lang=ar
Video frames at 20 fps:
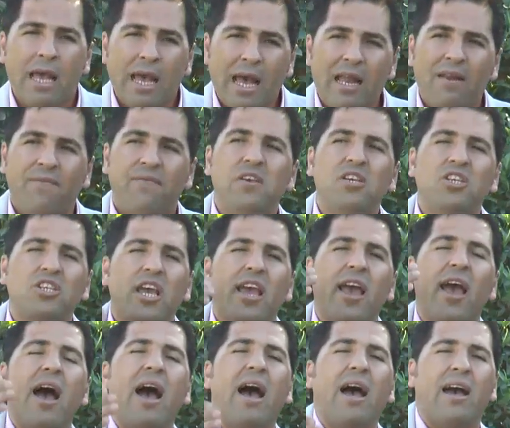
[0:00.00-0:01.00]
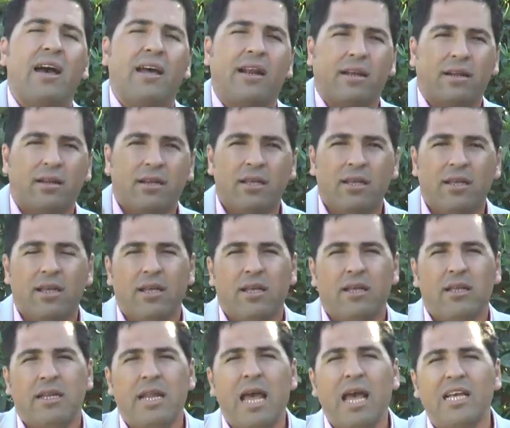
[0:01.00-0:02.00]
هل في شيء اخر
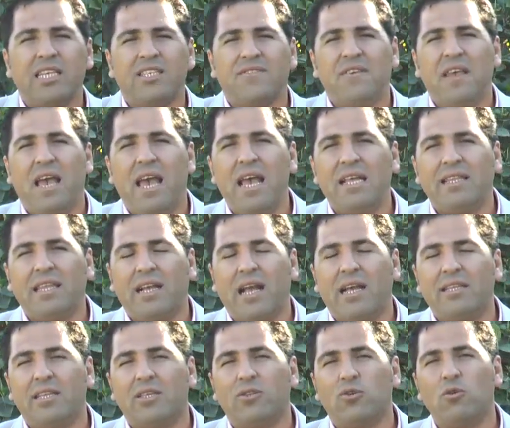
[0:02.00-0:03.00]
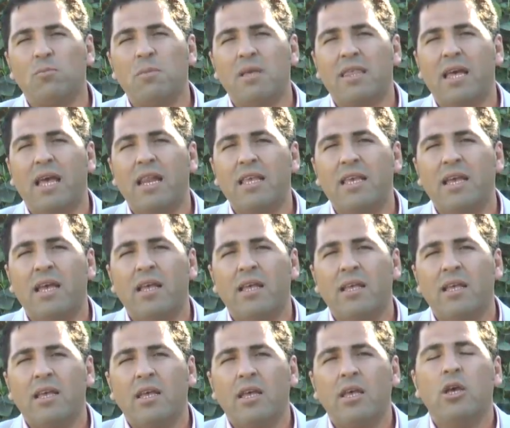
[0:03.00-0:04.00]
ناقص في حياتك حتى تكون مثاليه
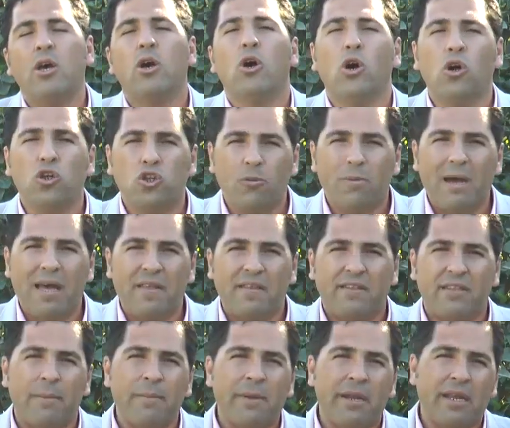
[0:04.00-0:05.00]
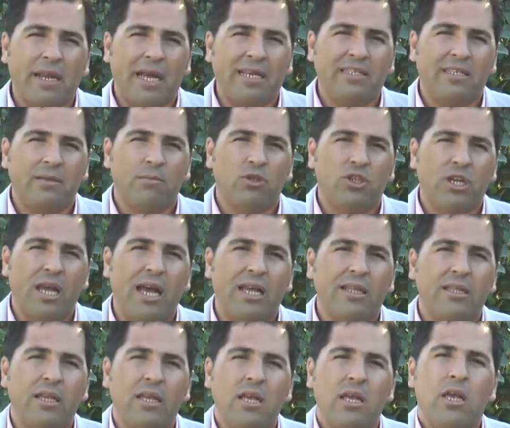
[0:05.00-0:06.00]
اكتب هذا التمرين عزيزي
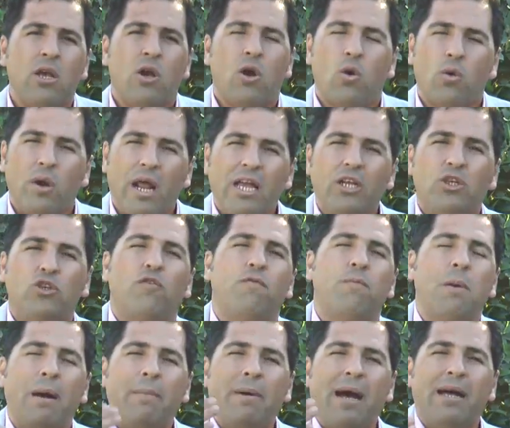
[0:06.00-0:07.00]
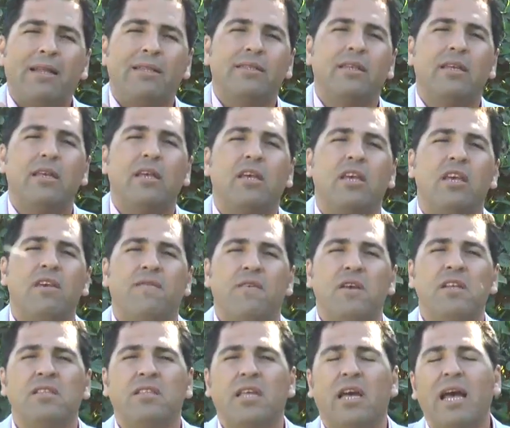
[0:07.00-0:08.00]
المشاهد وراح نشوف مع بعض كيف
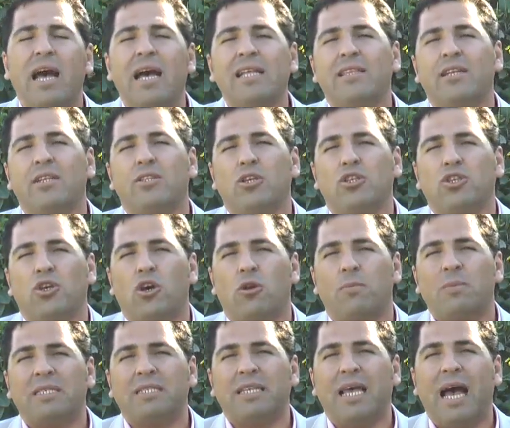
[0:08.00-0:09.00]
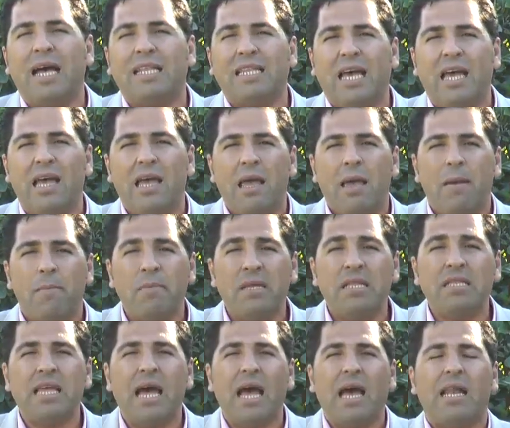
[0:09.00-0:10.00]
انت قادر تشعر بالسعاده
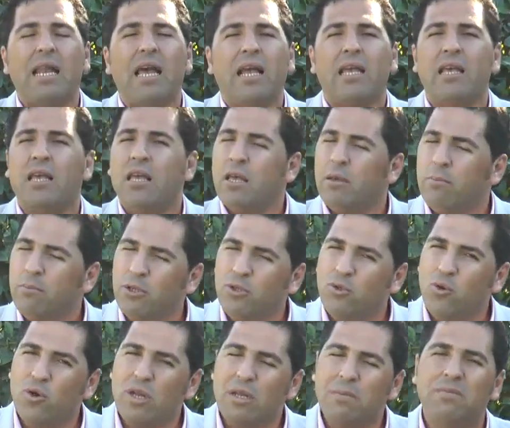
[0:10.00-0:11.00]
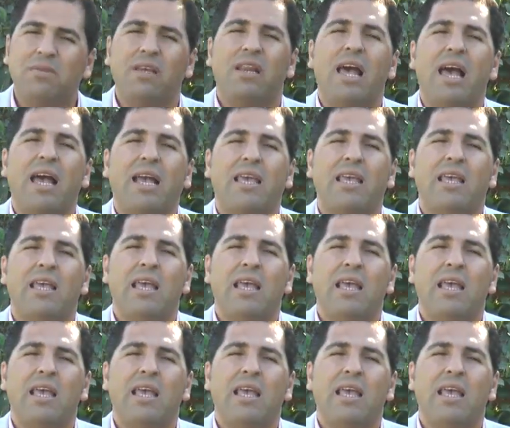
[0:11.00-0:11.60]
من داخلك بدون امتلاك